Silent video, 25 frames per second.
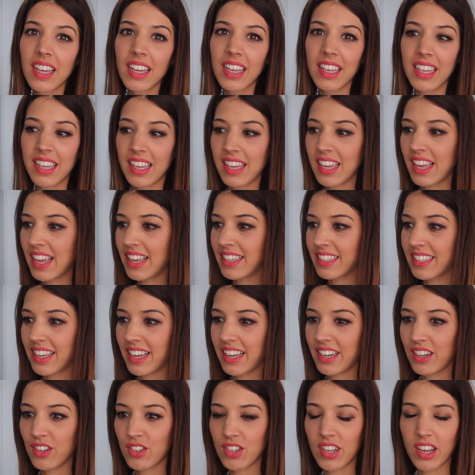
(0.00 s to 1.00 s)
y es
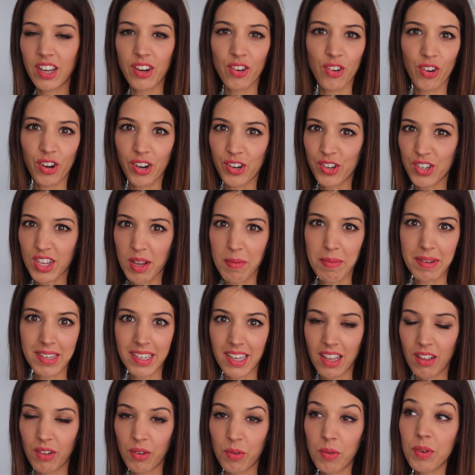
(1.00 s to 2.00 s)
que no sé lo que nos ha
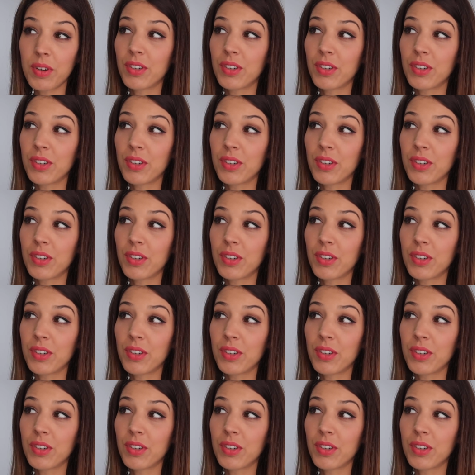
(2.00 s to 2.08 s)
pasado.